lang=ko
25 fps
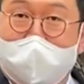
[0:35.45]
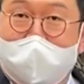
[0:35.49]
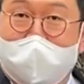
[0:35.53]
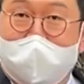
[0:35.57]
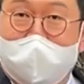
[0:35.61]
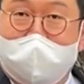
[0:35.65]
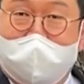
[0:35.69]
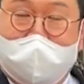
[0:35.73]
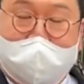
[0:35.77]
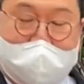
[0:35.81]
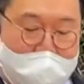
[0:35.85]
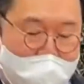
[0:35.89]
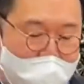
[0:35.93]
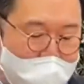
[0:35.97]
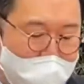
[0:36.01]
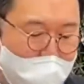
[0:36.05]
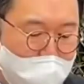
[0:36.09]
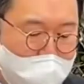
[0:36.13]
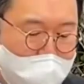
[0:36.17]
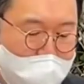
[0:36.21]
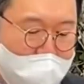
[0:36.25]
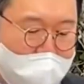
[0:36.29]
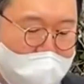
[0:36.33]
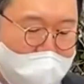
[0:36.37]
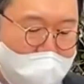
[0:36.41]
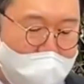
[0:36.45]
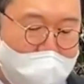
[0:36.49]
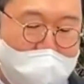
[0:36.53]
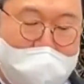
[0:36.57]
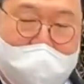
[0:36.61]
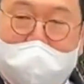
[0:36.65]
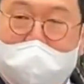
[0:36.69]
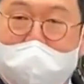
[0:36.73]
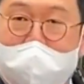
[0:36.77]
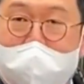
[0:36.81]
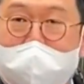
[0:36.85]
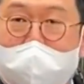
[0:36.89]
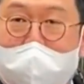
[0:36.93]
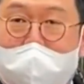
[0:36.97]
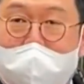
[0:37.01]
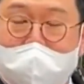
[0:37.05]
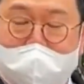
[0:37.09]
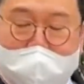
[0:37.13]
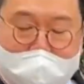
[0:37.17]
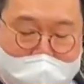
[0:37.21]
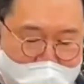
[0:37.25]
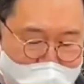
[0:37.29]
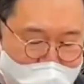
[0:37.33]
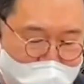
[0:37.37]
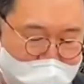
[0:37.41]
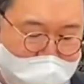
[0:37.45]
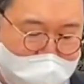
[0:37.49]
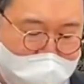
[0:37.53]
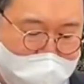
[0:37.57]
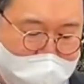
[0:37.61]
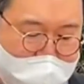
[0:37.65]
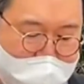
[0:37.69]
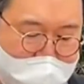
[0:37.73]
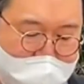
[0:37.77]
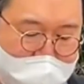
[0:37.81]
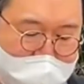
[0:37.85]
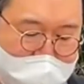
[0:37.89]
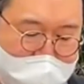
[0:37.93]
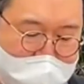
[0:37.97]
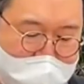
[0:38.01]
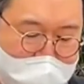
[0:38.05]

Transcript: 시간이 모자란다, 이 말은 거짓입니다.